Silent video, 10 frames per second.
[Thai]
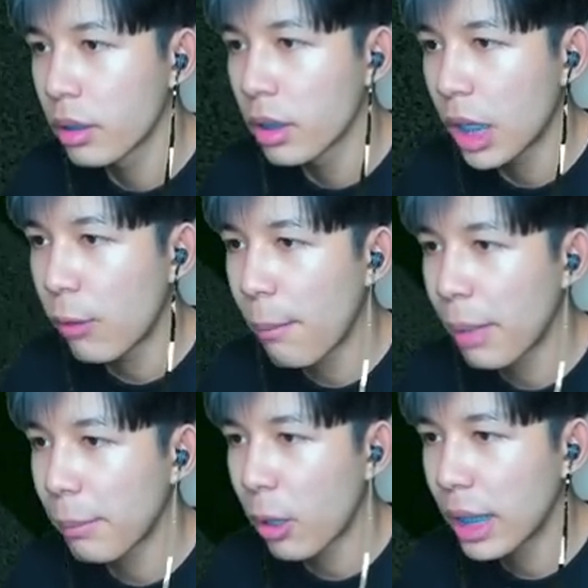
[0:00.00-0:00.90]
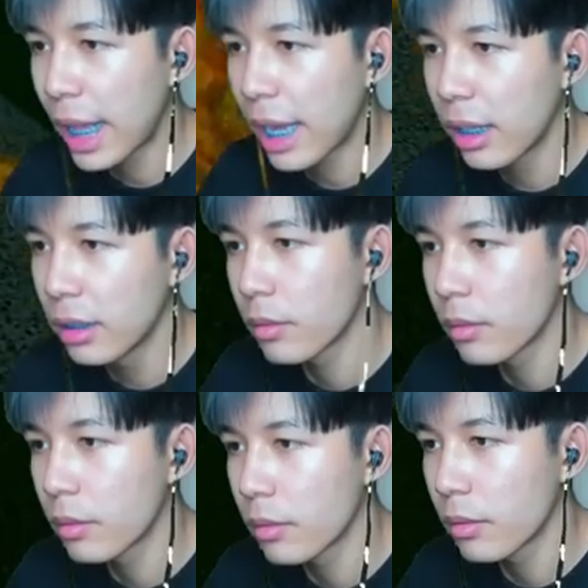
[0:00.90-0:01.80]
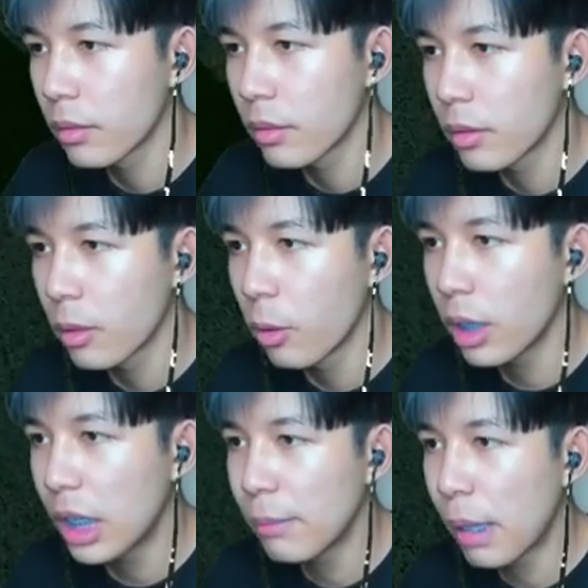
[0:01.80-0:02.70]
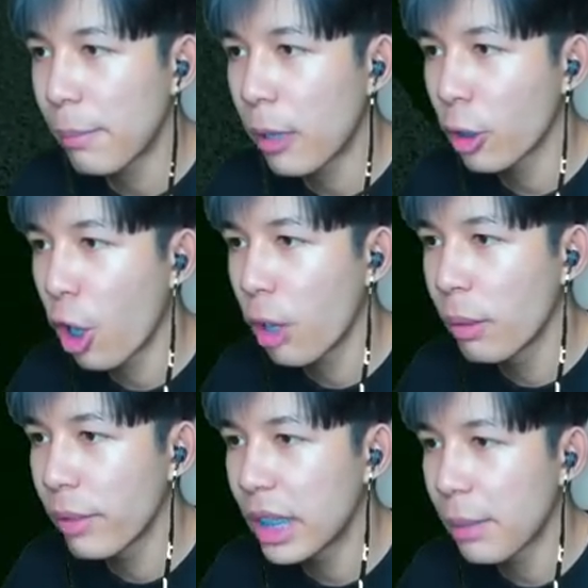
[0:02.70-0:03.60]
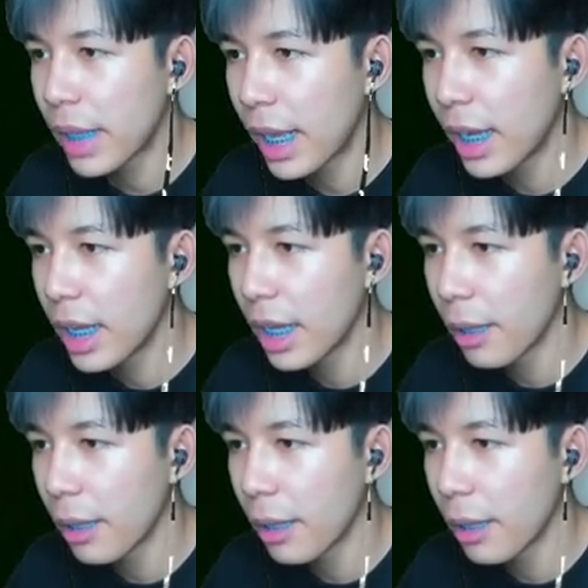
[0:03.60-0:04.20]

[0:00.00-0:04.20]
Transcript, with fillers: ก็ว่าแม่งไม่ค่อยแรง เฮ้ย เกินไปป้่าน้อง มึงวิ่งหนีไปไหนอะเฮ้ย